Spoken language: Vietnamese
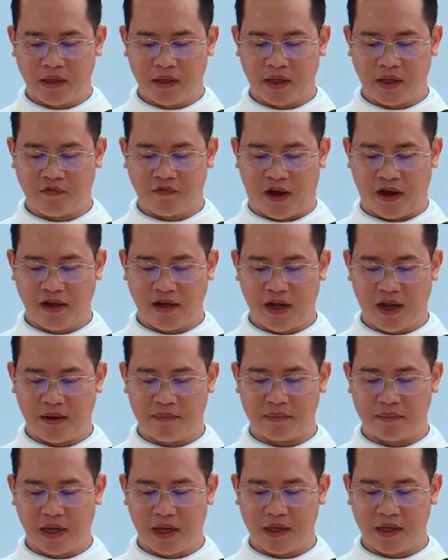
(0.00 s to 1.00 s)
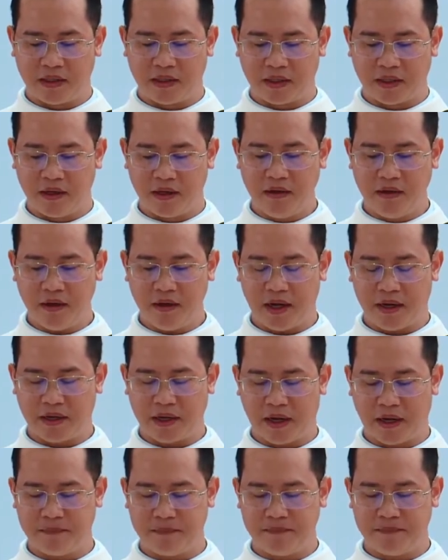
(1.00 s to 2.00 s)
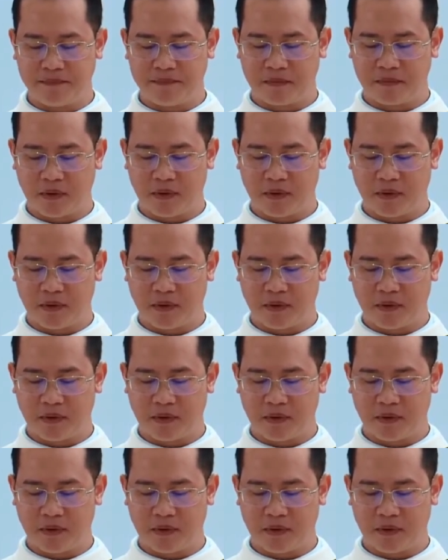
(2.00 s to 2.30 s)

thì phải làm đầy tớ anh em.